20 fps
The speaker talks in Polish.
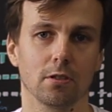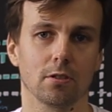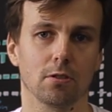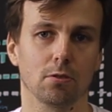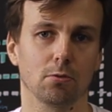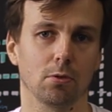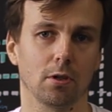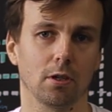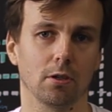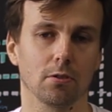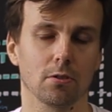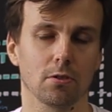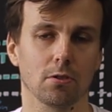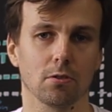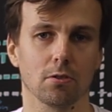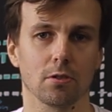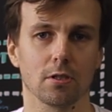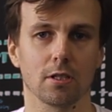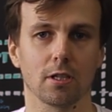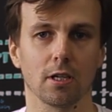z którego
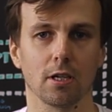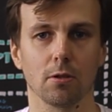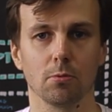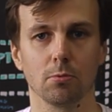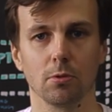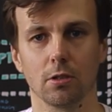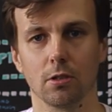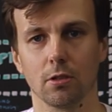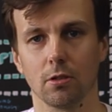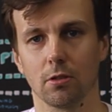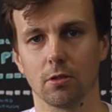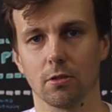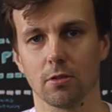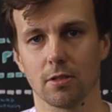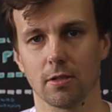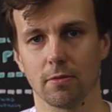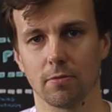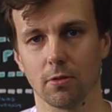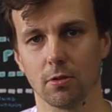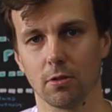skorzystają nie tylko
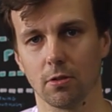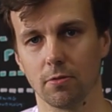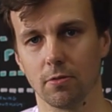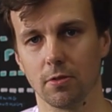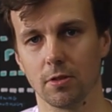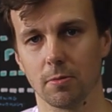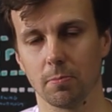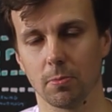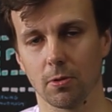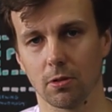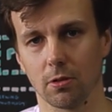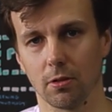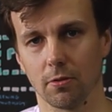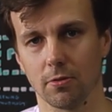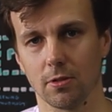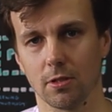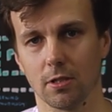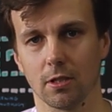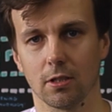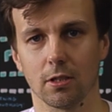zawodowi
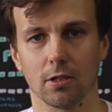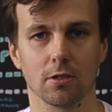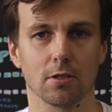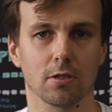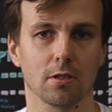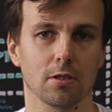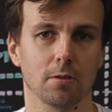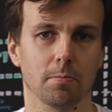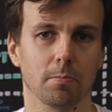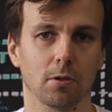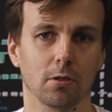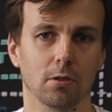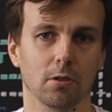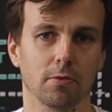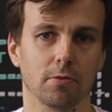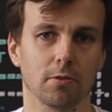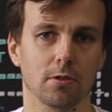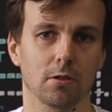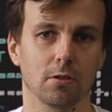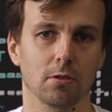sportowcy, a także
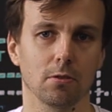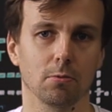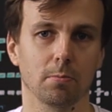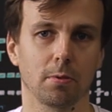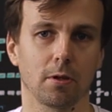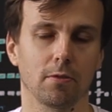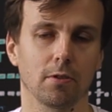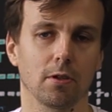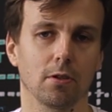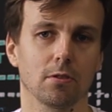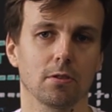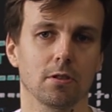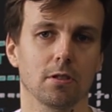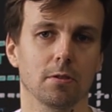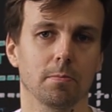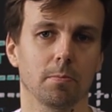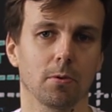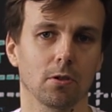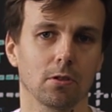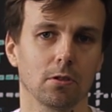sportowcy uprawiający
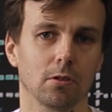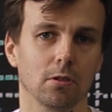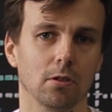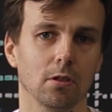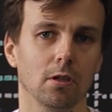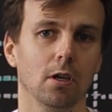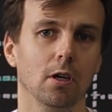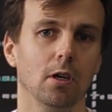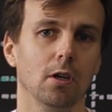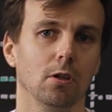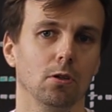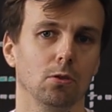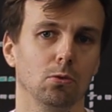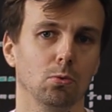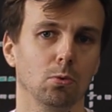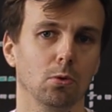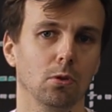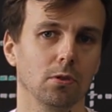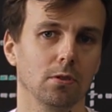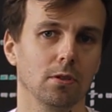sporty
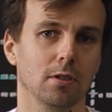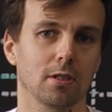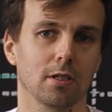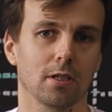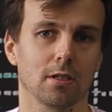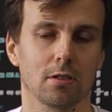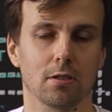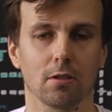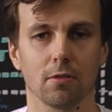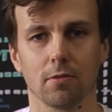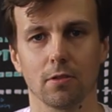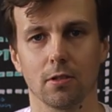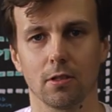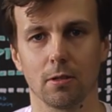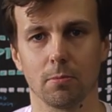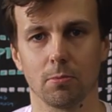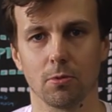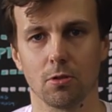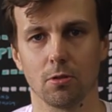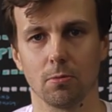długodystansowe
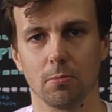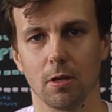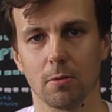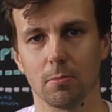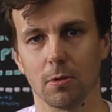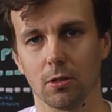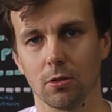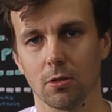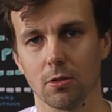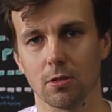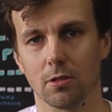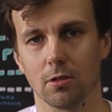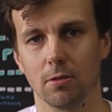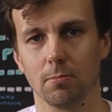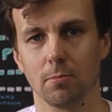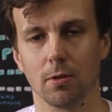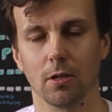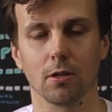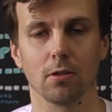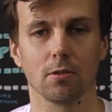na poziomie
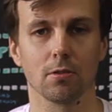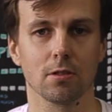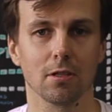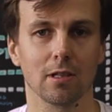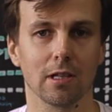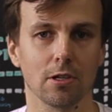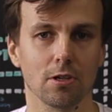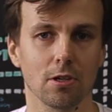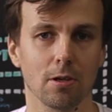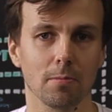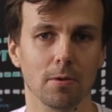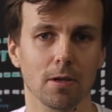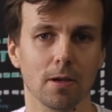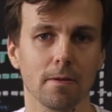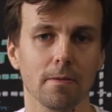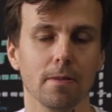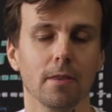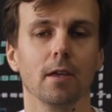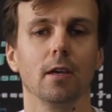amatorskim, biegający dla siebie.